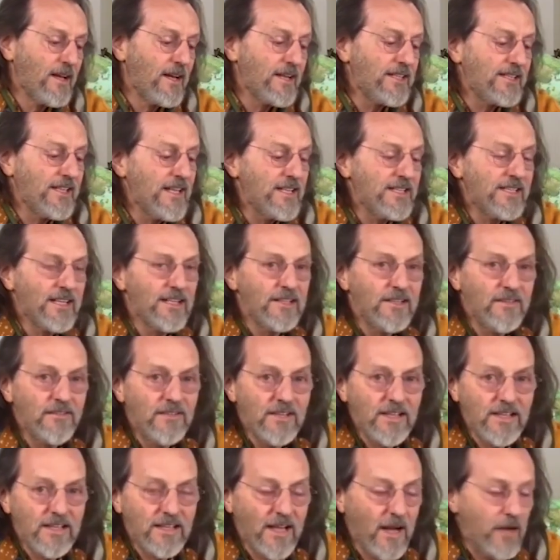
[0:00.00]
L'essenza di
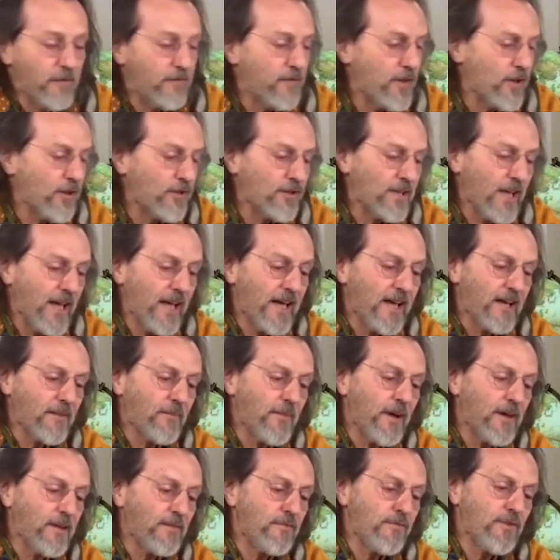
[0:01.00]
vita, il filo
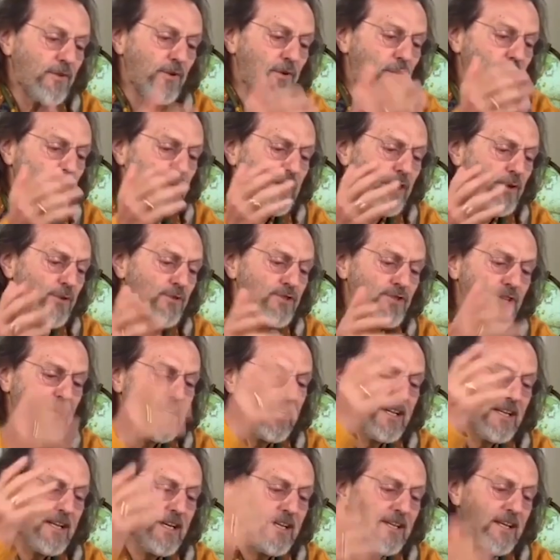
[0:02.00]
d'erba, i fiori, gli
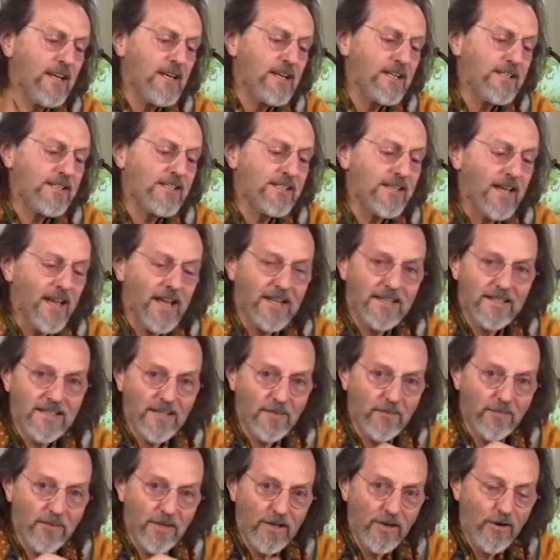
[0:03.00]
uccellini, gli
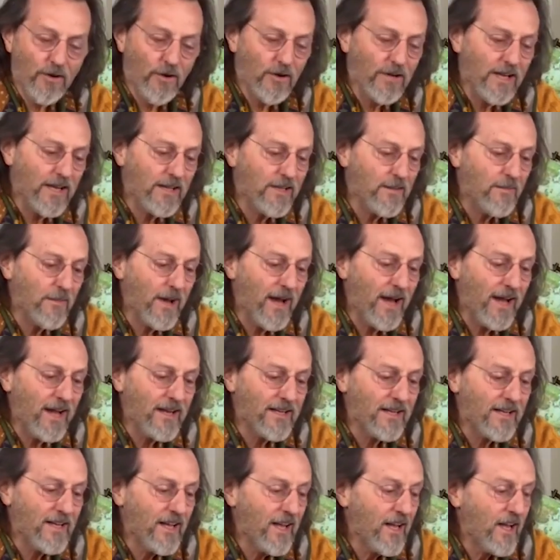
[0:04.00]
insetti, i piccoli
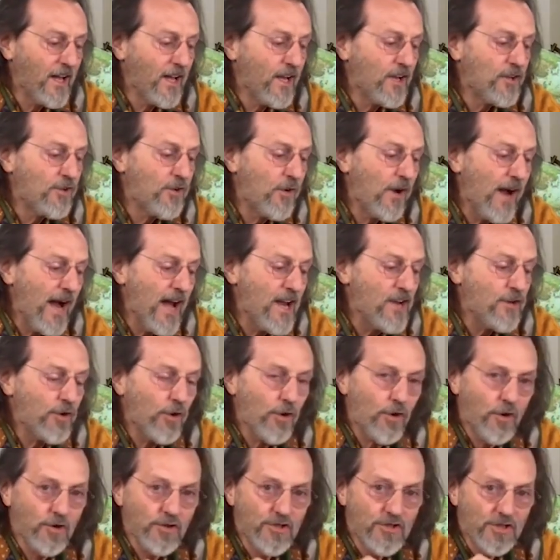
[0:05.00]
animali, non
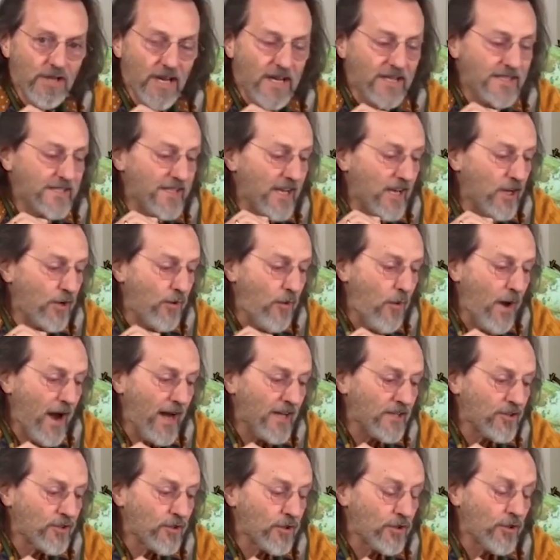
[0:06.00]
hanno coscienza in
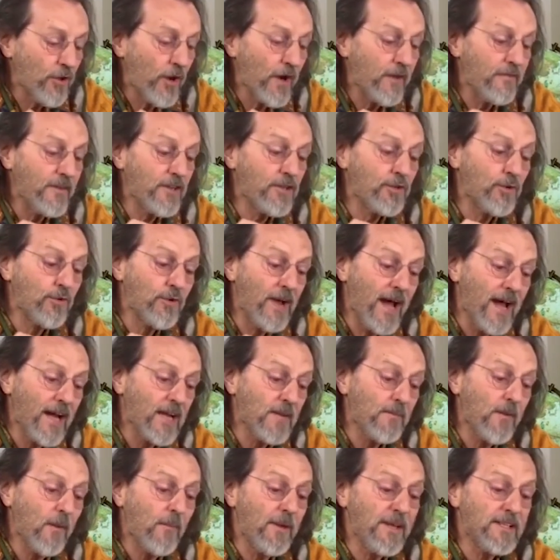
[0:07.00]
quanto, non avendo
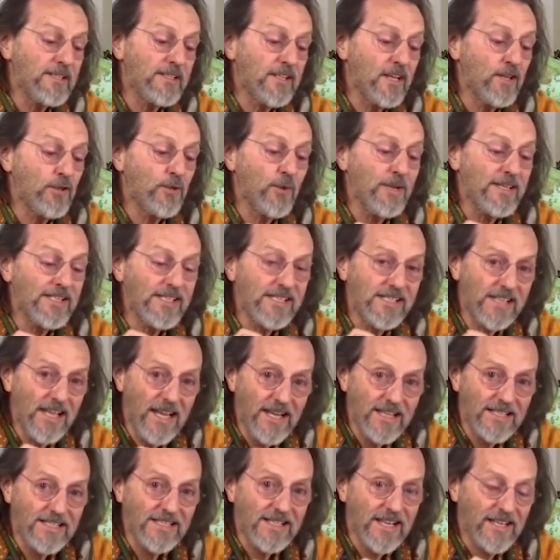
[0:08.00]
un'anima ma essendo
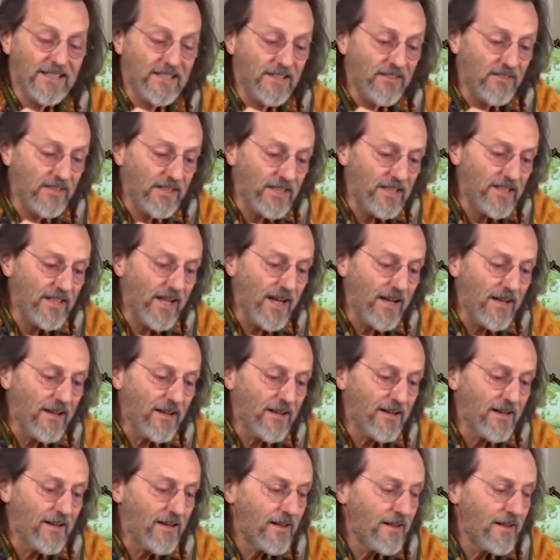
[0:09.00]
essenza di vita,